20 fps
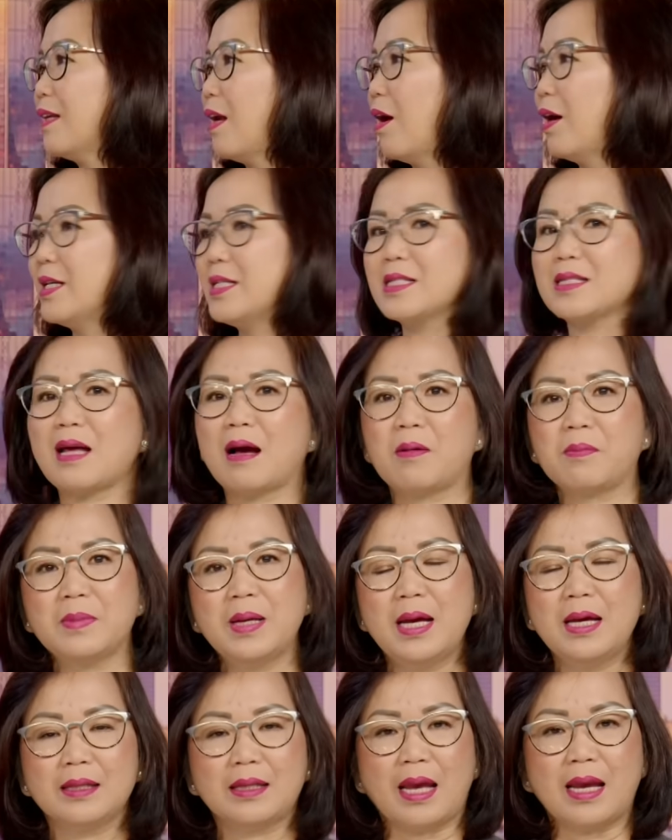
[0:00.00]
rồi xong
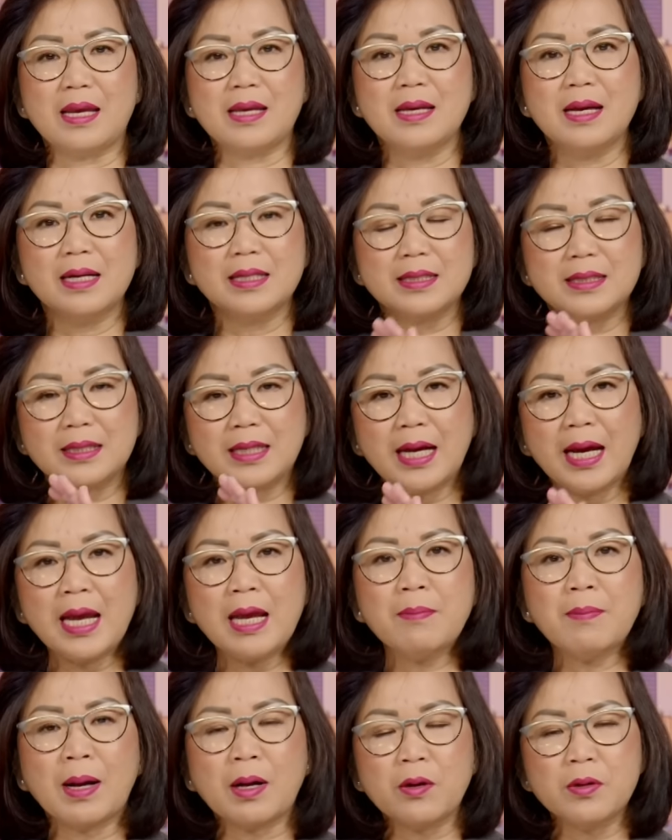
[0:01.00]
thì
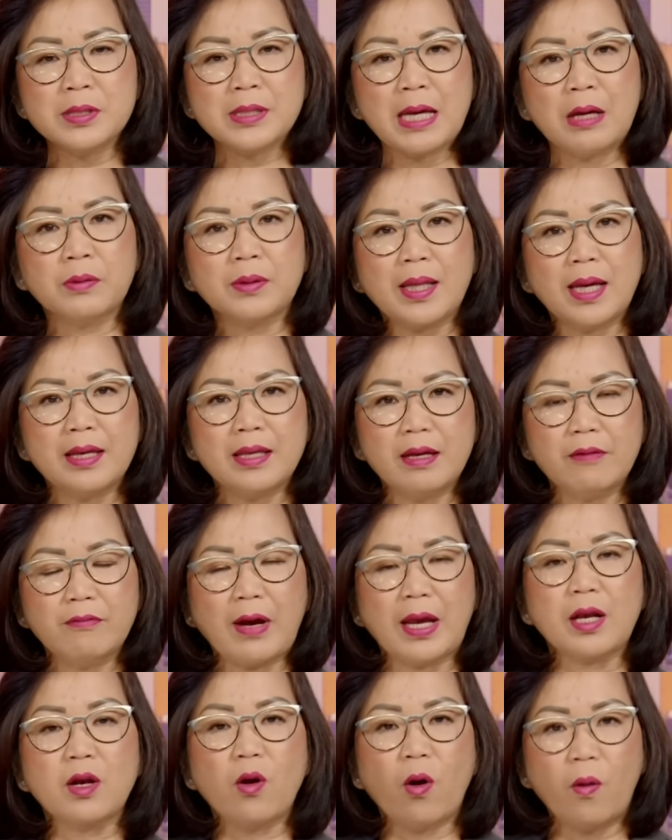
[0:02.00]
khi mà cô gieo tiền như
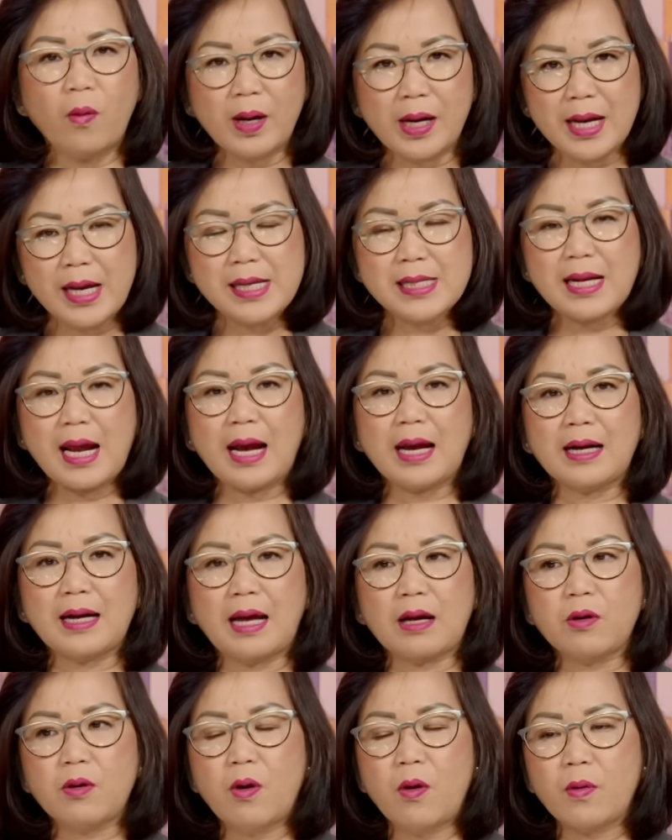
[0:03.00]
vậy cô nghĩ rằng là
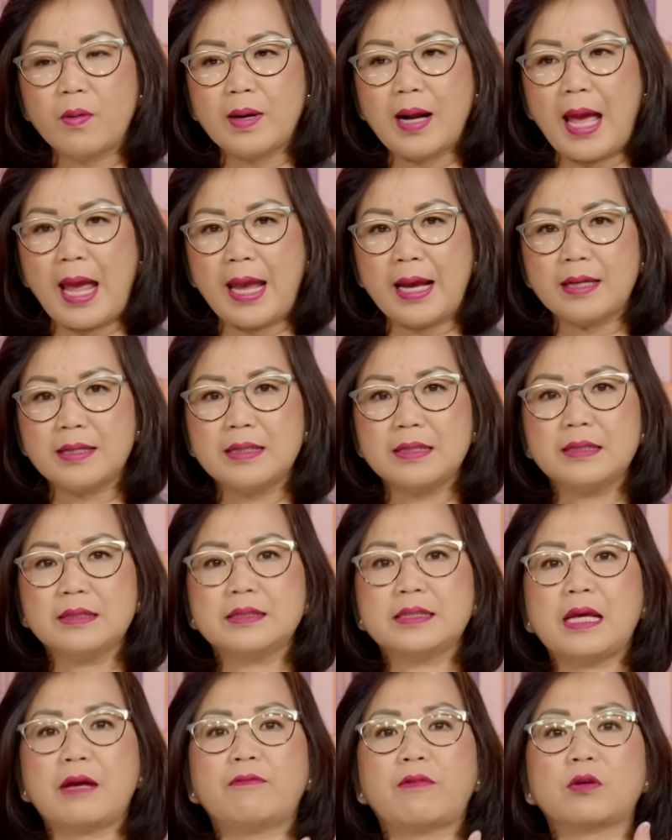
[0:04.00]
cô đang
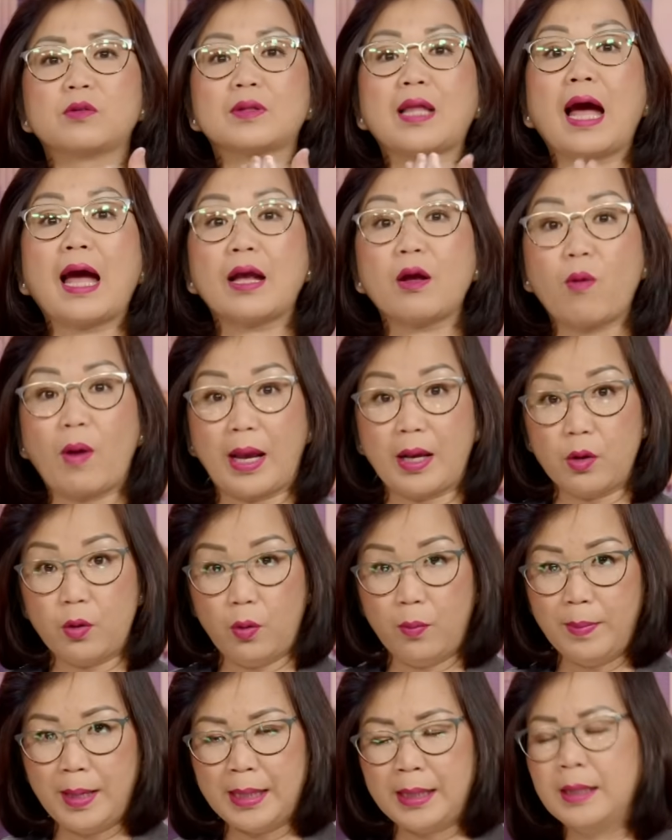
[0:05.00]
gieo vào tài khoản
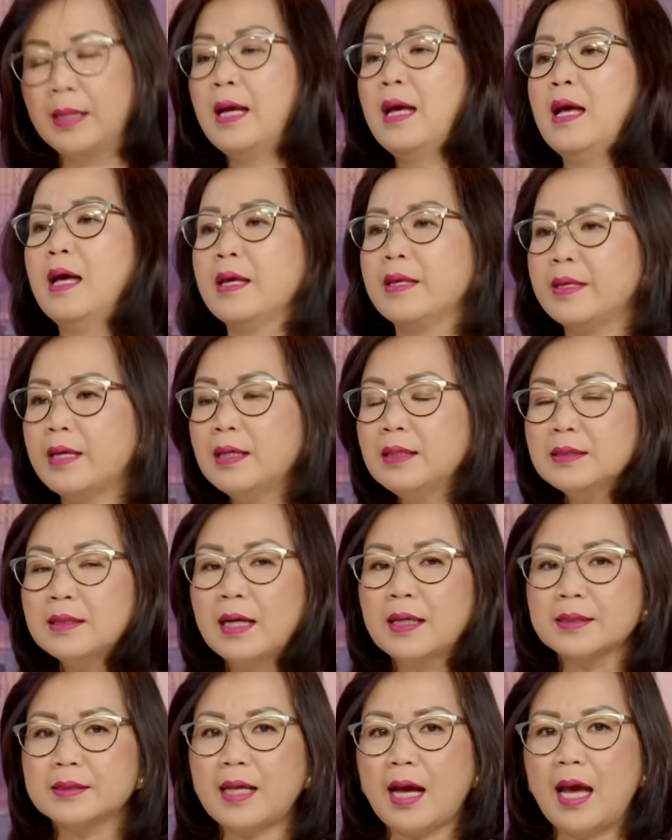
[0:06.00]
của mình nhưng
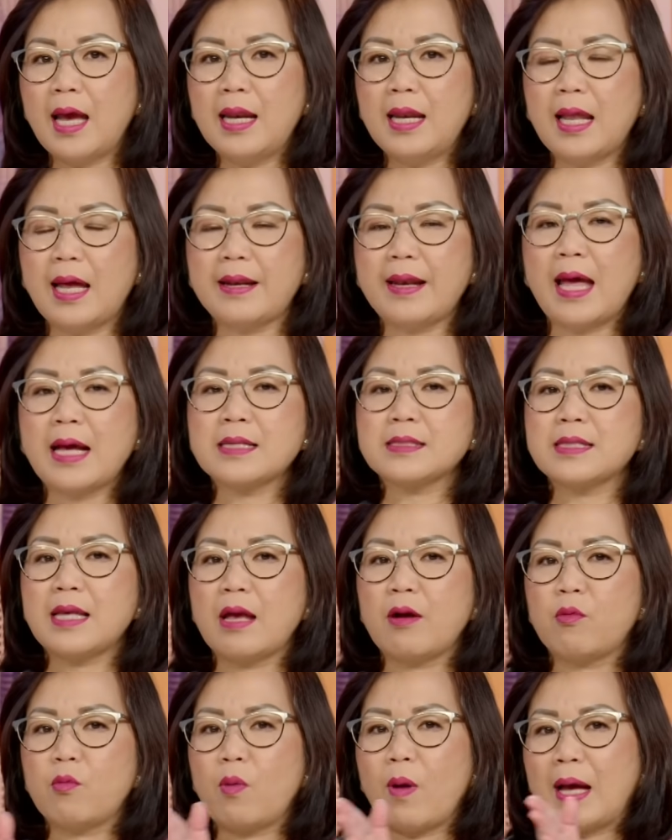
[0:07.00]
thực tế là đang
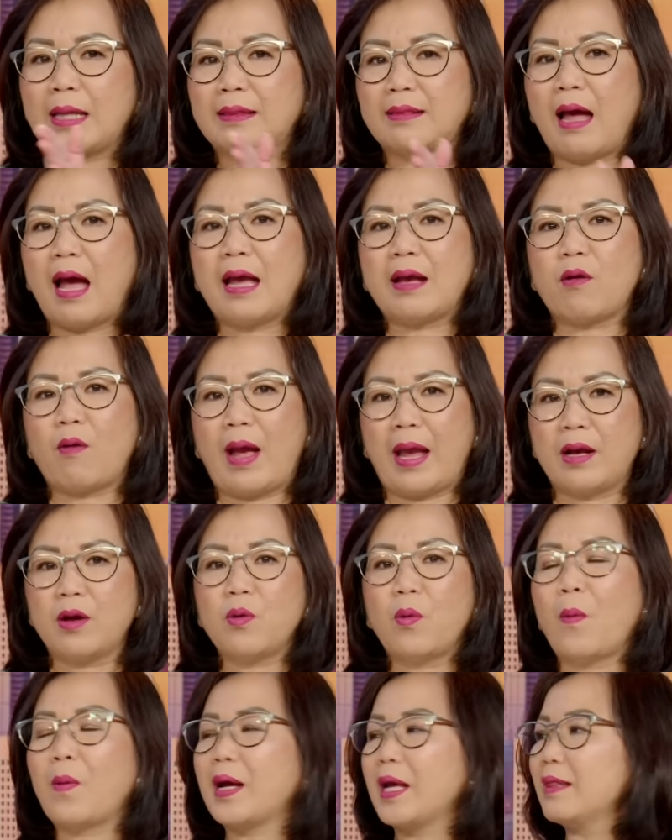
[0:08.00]
gieo qua tài khoản
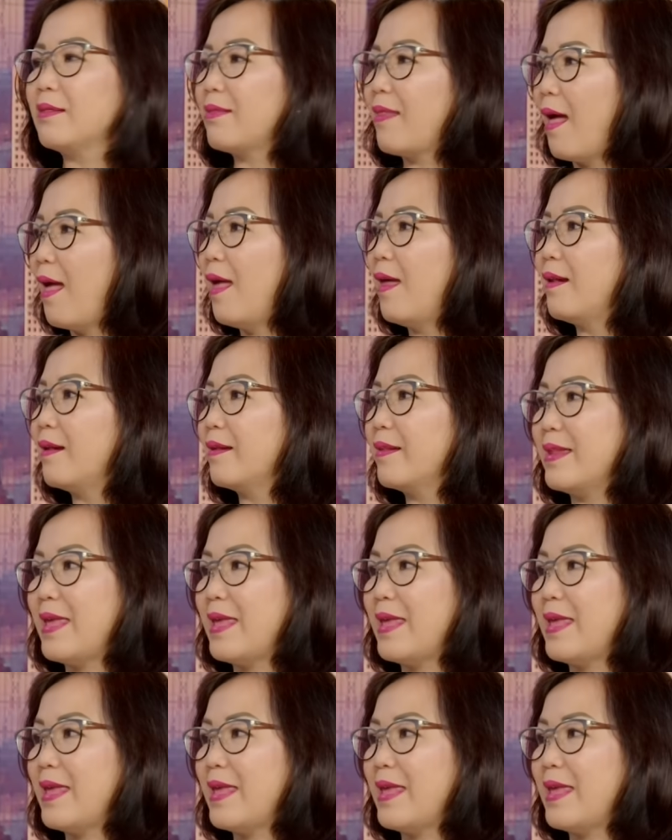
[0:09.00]
của cái tên